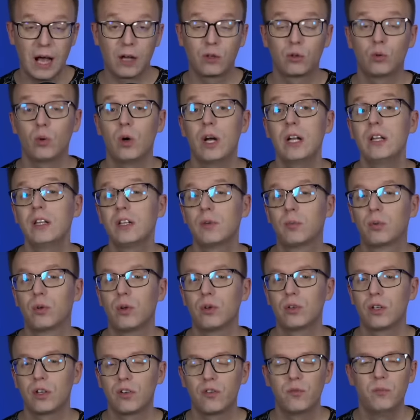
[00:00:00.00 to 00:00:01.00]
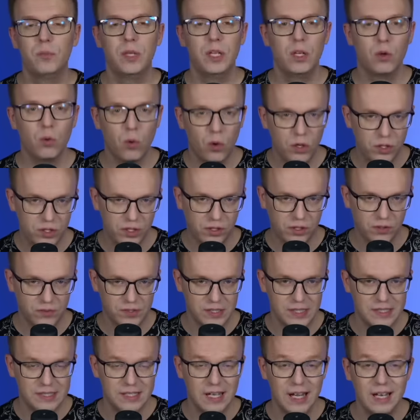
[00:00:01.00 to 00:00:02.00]
актуальных
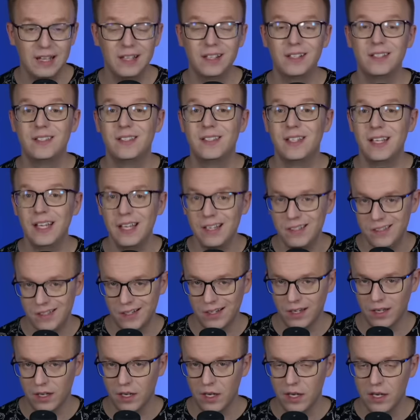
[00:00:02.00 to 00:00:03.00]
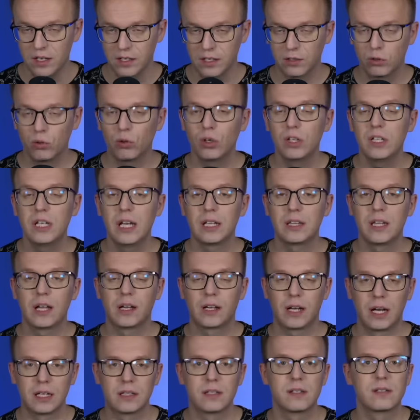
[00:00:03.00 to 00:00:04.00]
блогеров-миллионников, социальных деятелей, которые
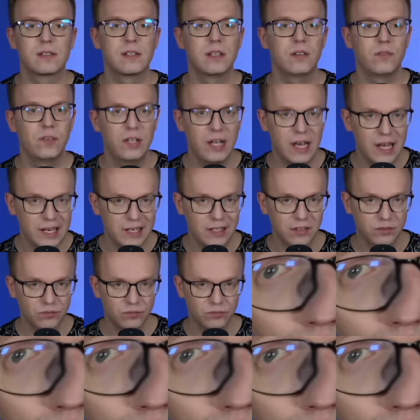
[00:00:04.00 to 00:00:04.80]
неоднократно заявляли.